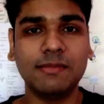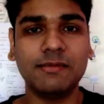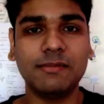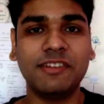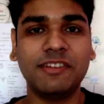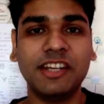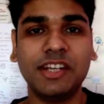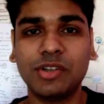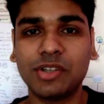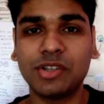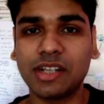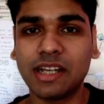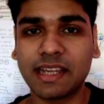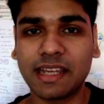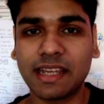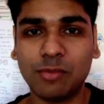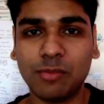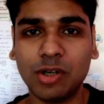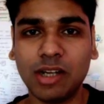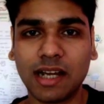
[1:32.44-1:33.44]
ভিডিওটা
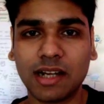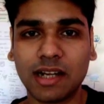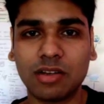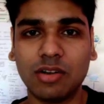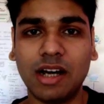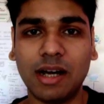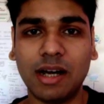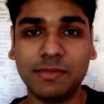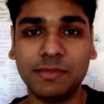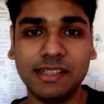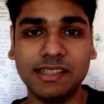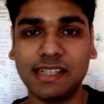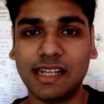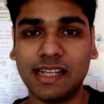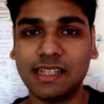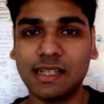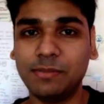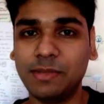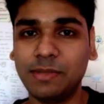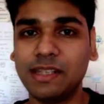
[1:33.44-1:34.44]
কেমন লাগলো আপনি
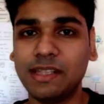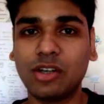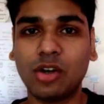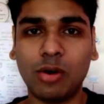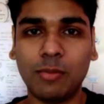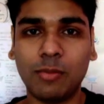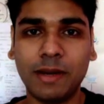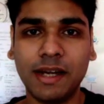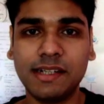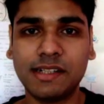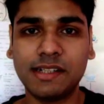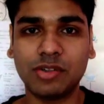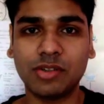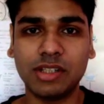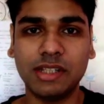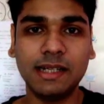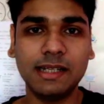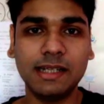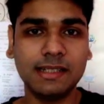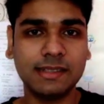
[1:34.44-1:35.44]
জানাবেন কমেন্ট
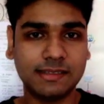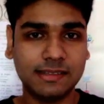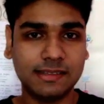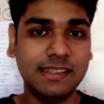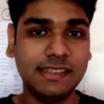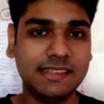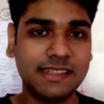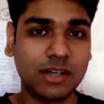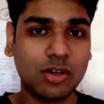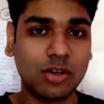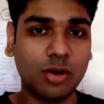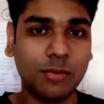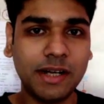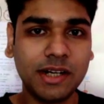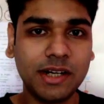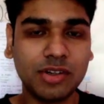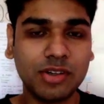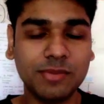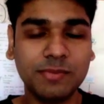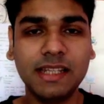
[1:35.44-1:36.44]
করে নিচে
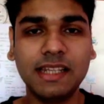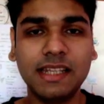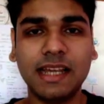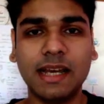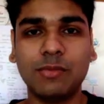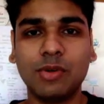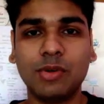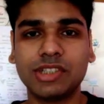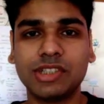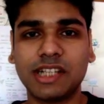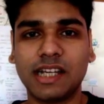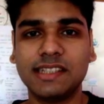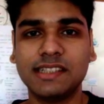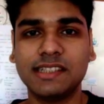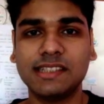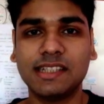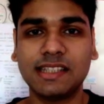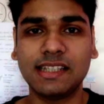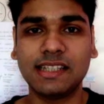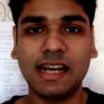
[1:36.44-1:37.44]
কমেন্ট করবেন এবং সাথে
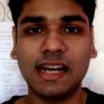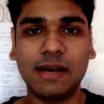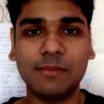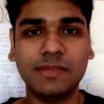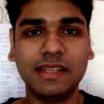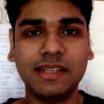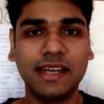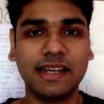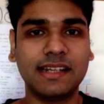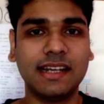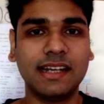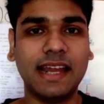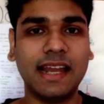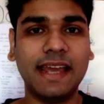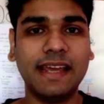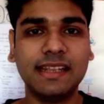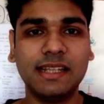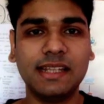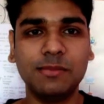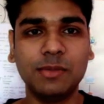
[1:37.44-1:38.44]
সাথে আপনি একটা
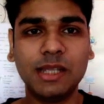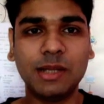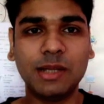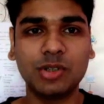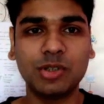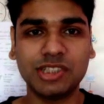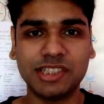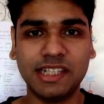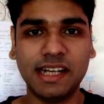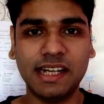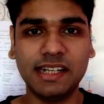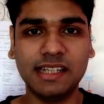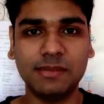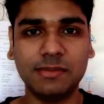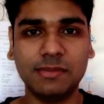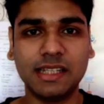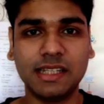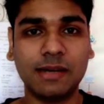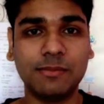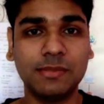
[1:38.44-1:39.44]
লাইক দিবেন এবং শেয়ার
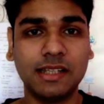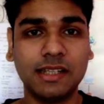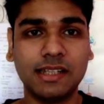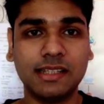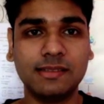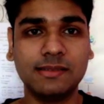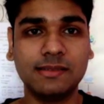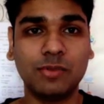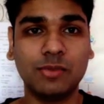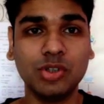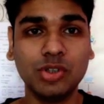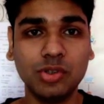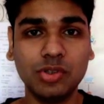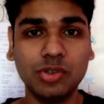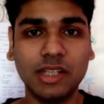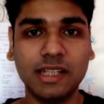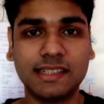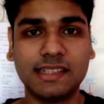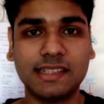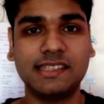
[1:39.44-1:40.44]
দিবেন আপনার
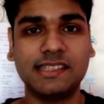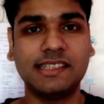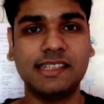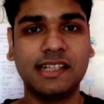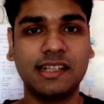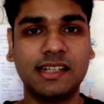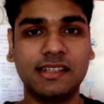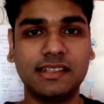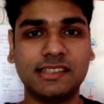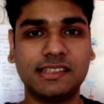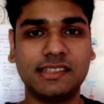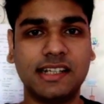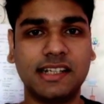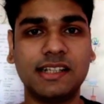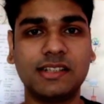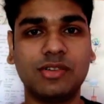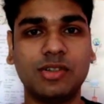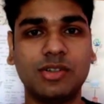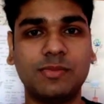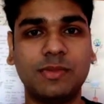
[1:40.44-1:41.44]
বন্ধুদেরকে শেয়ার
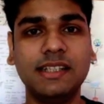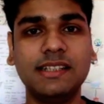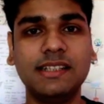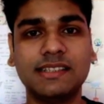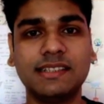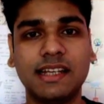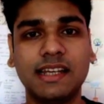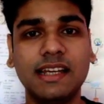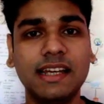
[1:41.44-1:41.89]
করবেন যে